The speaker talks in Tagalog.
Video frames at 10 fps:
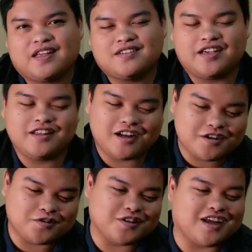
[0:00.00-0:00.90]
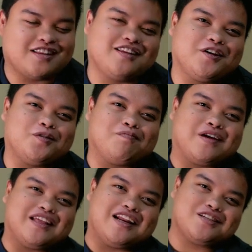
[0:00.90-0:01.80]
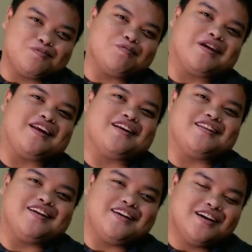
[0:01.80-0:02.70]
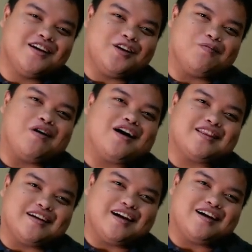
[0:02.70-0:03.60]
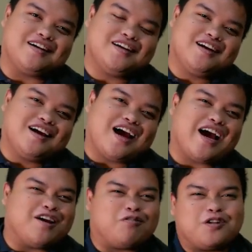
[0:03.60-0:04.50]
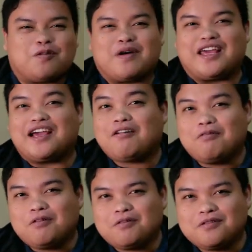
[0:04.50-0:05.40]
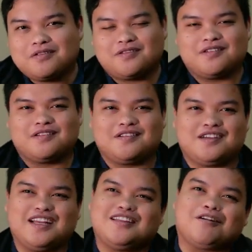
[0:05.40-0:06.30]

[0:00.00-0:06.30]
Sa henerasyon natin ngayon, madalas mong maririnig yung mga katagang, ayaw ko nang maging ako, Galit